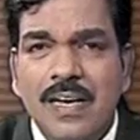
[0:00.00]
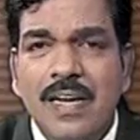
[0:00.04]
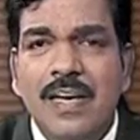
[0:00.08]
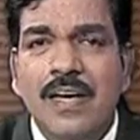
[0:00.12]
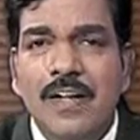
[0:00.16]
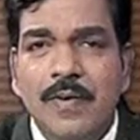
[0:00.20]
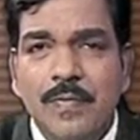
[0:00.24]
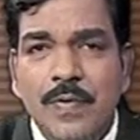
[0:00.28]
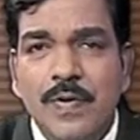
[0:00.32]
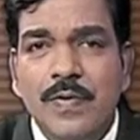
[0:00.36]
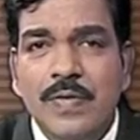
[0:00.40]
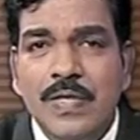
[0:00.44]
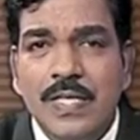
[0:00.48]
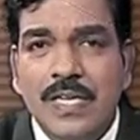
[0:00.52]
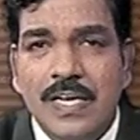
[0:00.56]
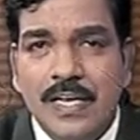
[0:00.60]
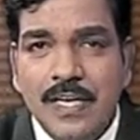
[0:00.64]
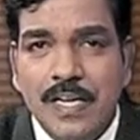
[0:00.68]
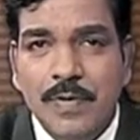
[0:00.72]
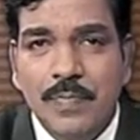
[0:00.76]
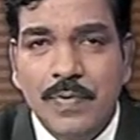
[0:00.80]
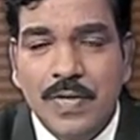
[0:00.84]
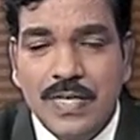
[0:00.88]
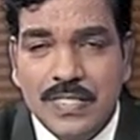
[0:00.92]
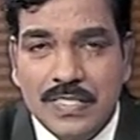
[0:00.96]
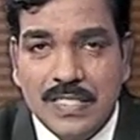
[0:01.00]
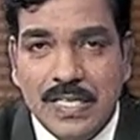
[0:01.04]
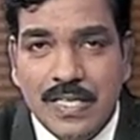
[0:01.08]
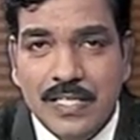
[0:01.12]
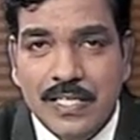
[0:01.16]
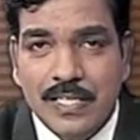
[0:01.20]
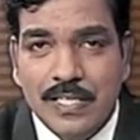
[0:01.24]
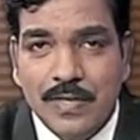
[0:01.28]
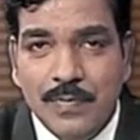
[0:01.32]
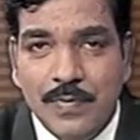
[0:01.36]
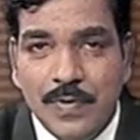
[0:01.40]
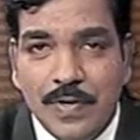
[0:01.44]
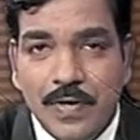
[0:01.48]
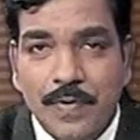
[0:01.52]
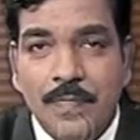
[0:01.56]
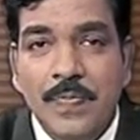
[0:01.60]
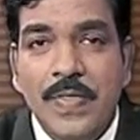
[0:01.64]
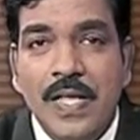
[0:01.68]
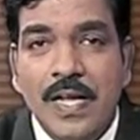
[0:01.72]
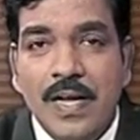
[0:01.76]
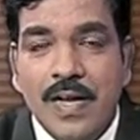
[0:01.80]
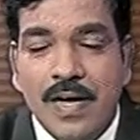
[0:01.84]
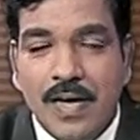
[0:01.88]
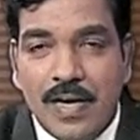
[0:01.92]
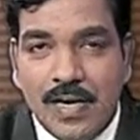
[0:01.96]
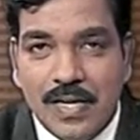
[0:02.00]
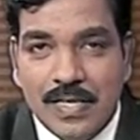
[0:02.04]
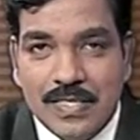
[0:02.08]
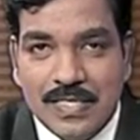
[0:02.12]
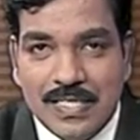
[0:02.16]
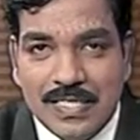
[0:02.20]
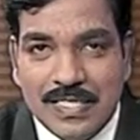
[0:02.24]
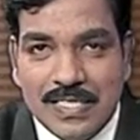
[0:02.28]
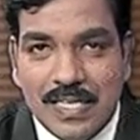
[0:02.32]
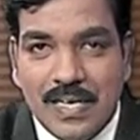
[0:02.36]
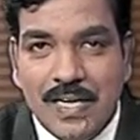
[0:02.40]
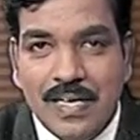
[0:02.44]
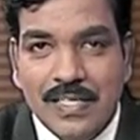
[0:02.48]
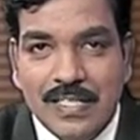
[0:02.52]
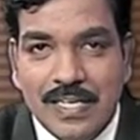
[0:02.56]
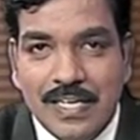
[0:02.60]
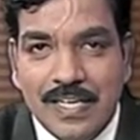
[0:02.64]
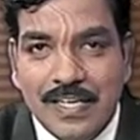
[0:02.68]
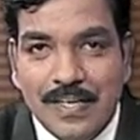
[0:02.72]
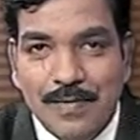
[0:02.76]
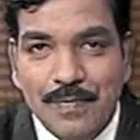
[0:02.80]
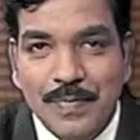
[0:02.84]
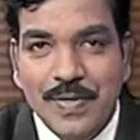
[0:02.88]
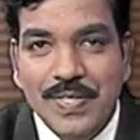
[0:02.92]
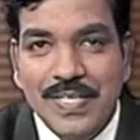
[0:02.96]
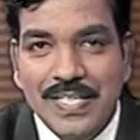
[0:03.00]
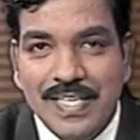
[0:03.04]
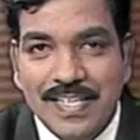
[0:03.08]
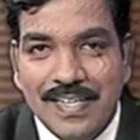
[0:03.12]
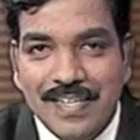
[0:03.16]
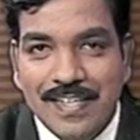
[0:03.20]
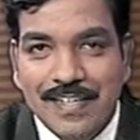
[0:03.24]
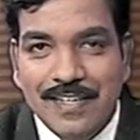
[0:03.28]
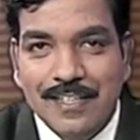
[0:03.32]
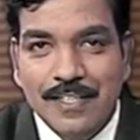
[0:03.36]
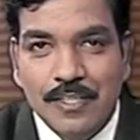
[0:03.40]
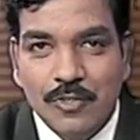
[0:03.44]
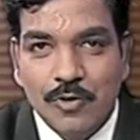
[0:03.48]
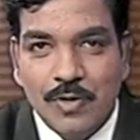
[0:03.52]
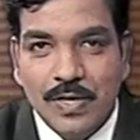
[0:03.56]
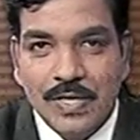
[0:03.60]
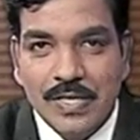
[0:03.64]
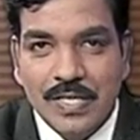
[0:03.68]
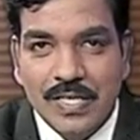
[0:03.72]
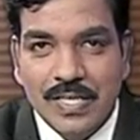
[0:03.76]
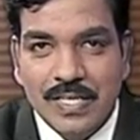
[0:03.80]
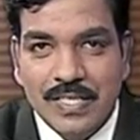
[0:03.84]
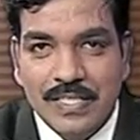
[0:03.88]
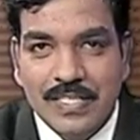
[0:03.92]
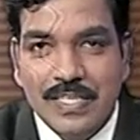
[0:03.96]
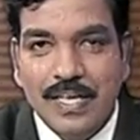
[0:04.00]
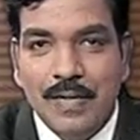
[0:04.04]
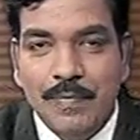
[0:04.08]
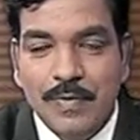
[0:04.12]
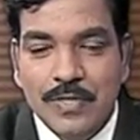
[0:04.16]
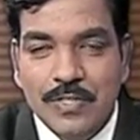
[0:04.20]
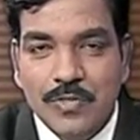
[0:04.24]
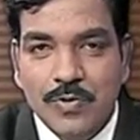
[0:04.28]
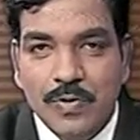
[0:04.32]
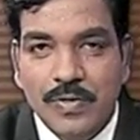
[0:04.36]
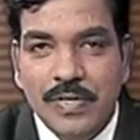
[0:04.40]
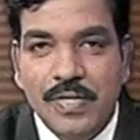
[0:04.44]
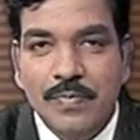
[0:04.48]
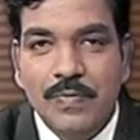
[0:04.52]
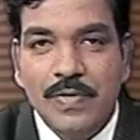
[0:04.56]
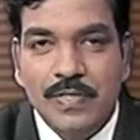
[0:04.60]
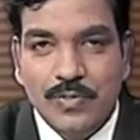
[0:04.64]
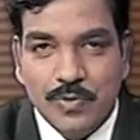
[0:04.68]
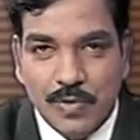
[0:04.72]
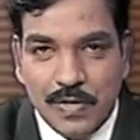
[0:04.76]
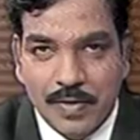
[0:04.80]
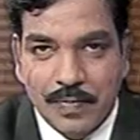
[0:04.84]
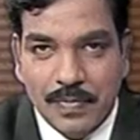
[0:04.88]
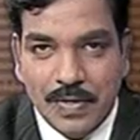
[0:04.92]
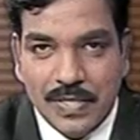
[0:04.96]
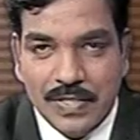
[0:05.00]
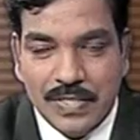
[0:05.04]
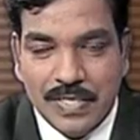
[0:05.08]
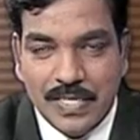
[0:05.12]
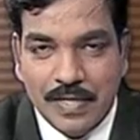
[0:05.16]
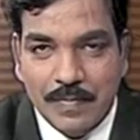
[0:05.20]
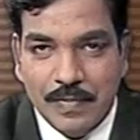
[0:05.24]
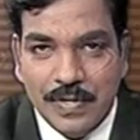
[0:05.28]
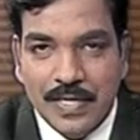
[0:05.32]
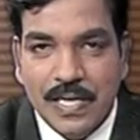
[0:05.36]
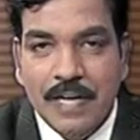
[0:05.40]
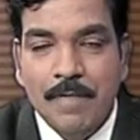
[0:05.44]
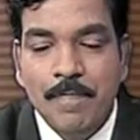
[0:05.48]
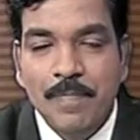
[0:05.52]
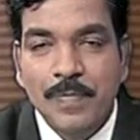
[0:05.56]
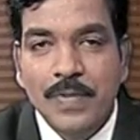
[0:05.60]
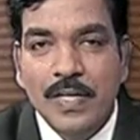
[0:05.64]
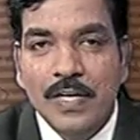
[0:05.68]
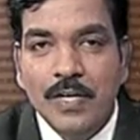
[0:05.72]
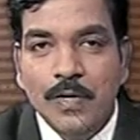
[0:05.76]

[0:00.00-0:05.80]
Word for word: எல்லாருமே வந்து கண்டிப்பாக சாதிக்க முடியும் ஆனால் அந்த சாதனை என்பது எங்கிருந்து தொடங்குறது அப்படின்னு சொல்லி சொல்லி பார்த்தீங்க அப்படின்னா